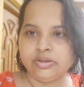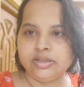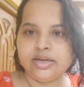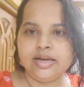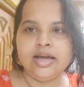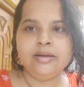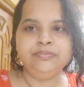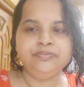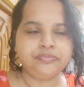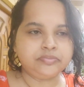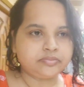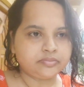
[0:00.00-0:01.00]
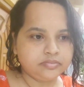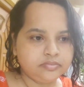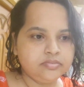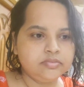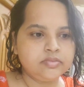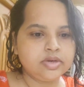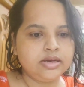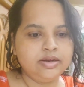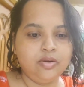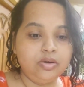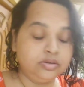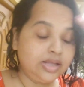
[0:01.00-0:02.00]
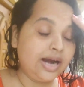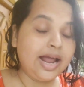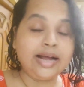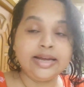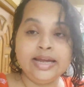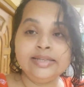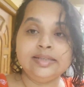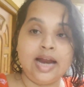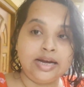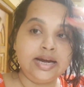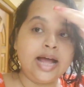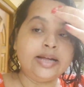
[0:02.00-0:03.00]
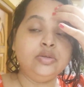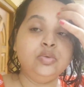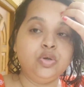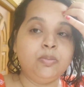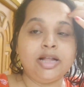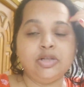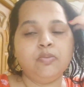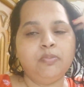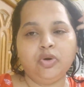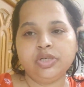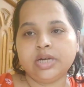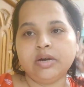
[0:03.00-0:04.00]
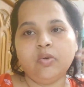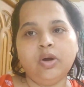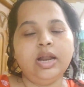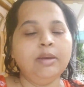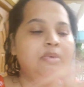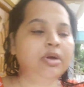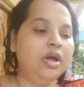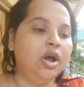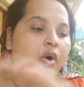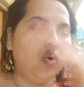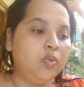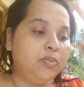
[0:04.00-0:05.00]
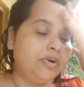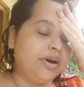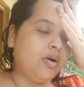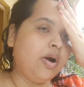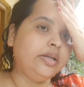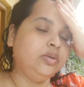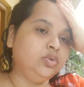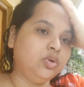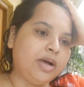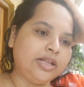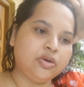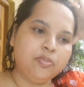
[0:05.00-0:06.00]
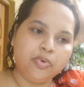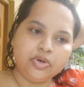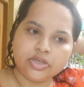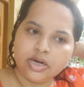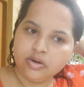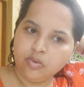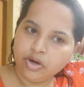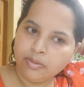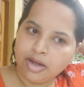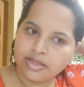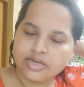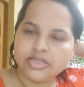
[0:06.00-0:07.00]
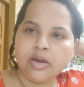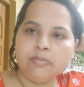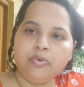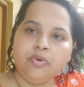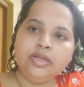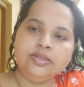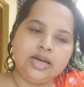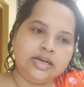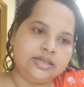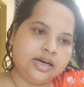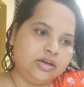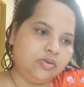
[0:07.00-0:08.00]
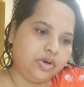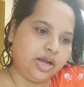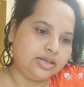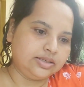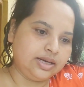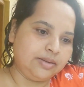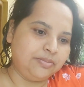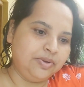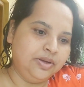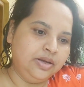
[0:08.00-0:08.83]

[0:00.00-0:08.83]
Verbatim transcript: করতে গেলাম তার আগে স্নানের আগে দুটো বাথরুম পরিষ্কার করলাম উপরের ঘরে দুটো বাথরুম পরিষ্কার করে মাথায় শ্যাম্পু করে স্নান স্নান করে আসলাম